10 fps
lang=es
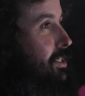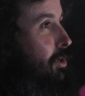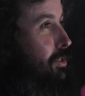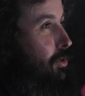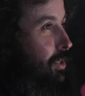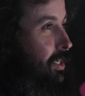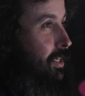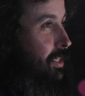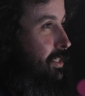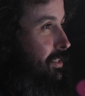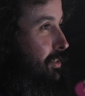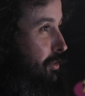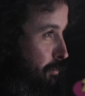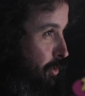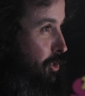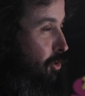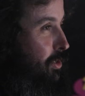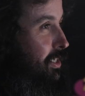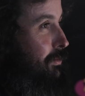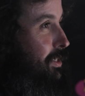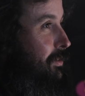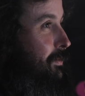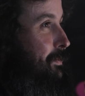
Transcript: es que no lo tengo cerca de casa, porque yo lo iría a ver.